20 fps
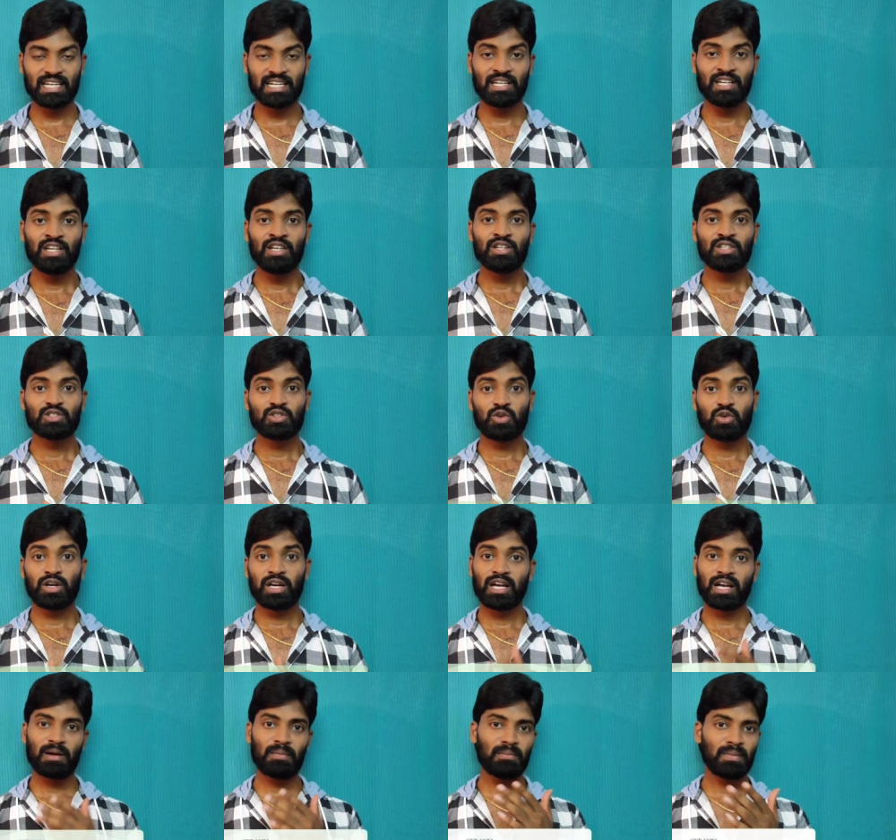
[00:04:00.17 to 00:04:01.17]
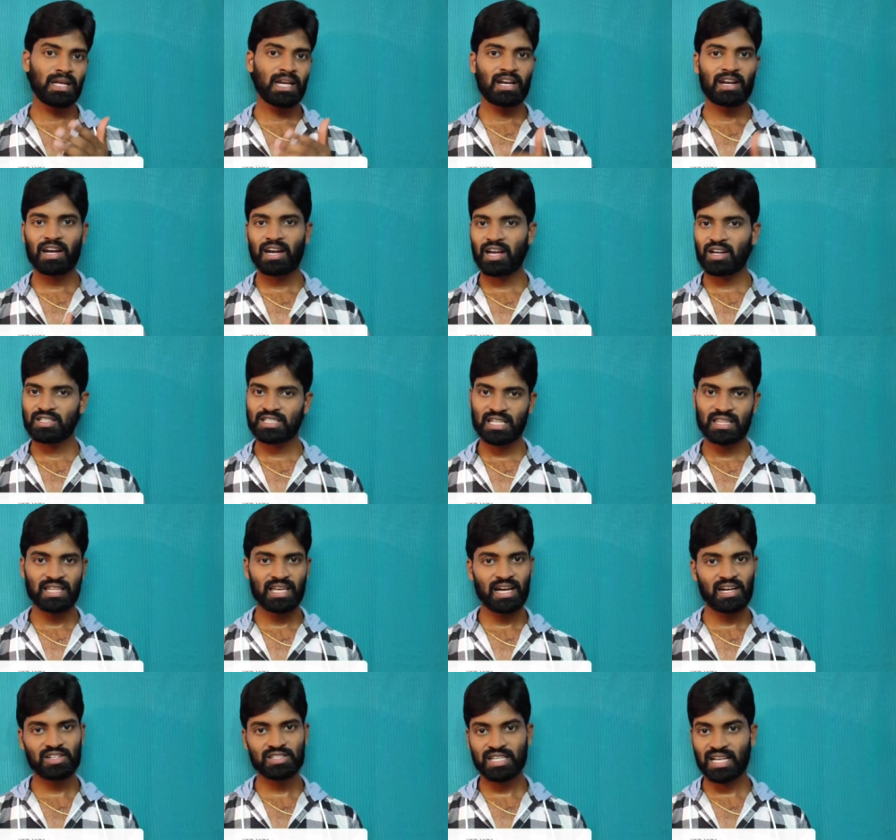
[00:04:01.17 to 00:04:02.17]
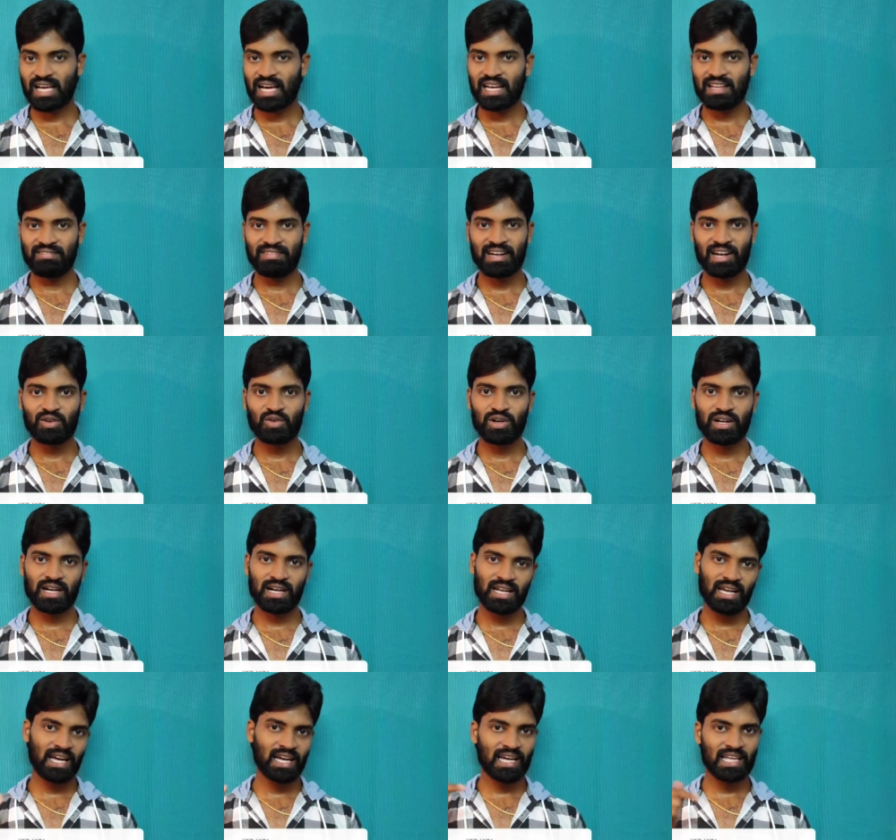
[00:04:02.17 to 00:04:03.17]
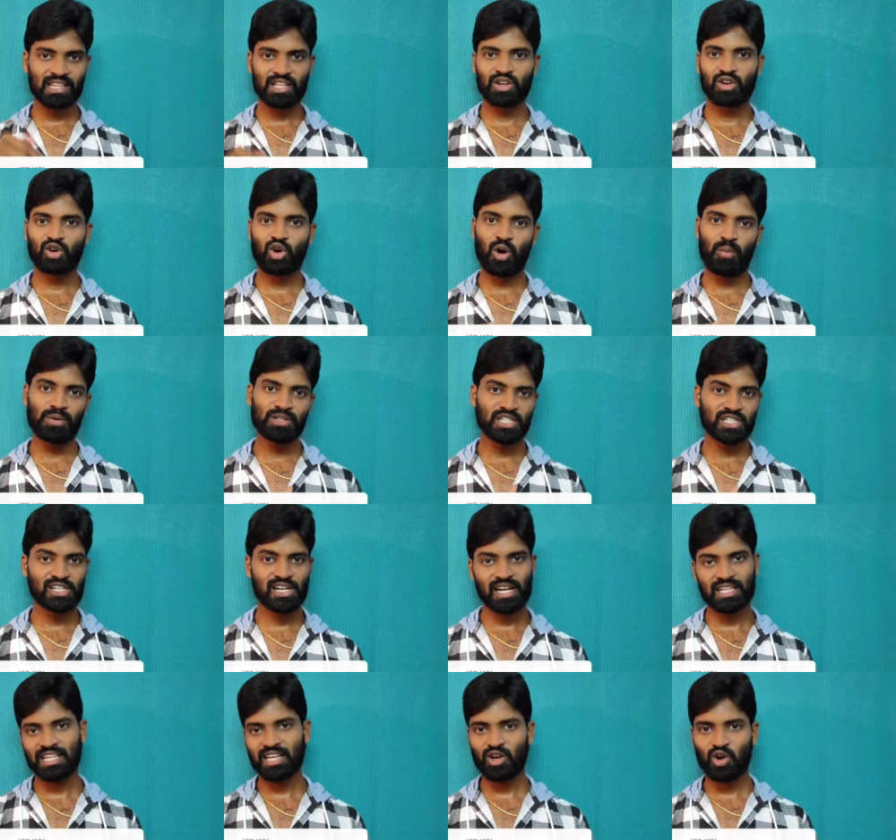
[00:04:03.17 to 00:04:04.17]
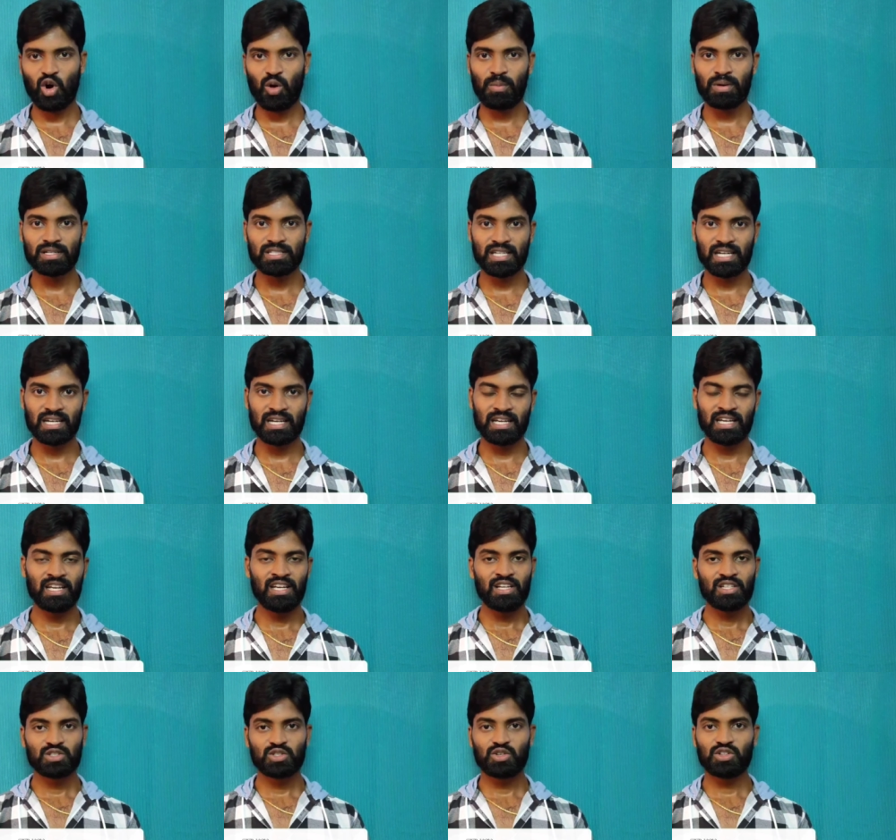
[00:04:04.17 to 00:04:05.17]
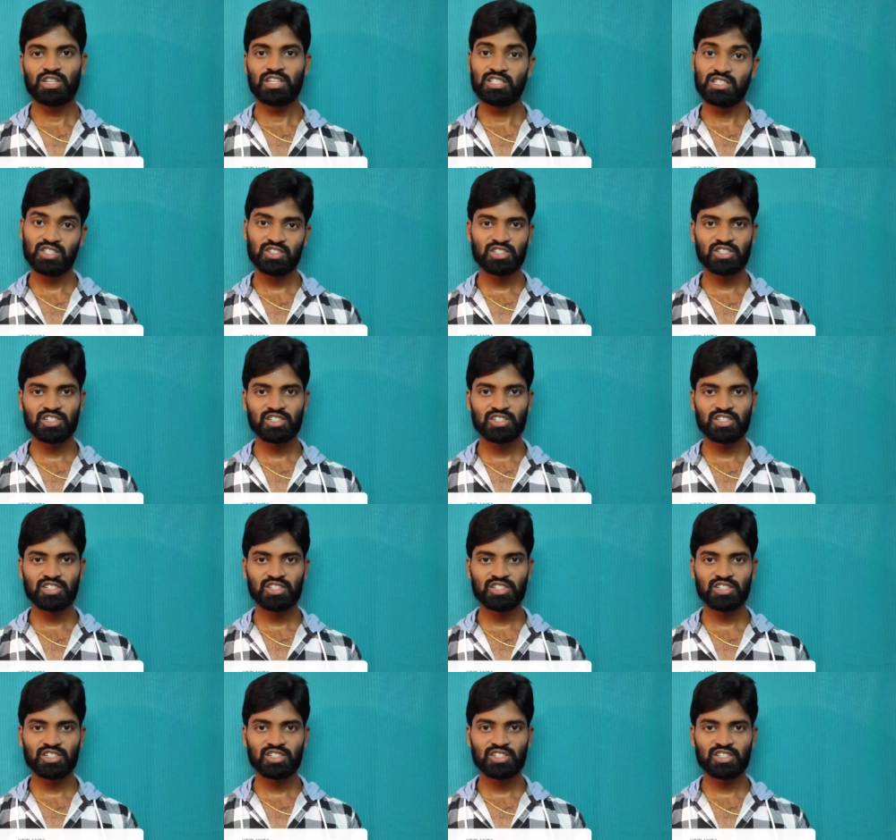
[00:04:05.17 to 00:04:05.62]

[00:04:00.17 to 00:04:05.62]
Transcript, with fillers: చేయండి సో ఇంకా మీరైనా నాకు సందేహాలు సలహాలు ఇవ్వాలనుకుంటే కనుక కింద కామెంట్ సెక్షన్లో అయితే కామెంట్ చేయండి సో దిస్ ఇస్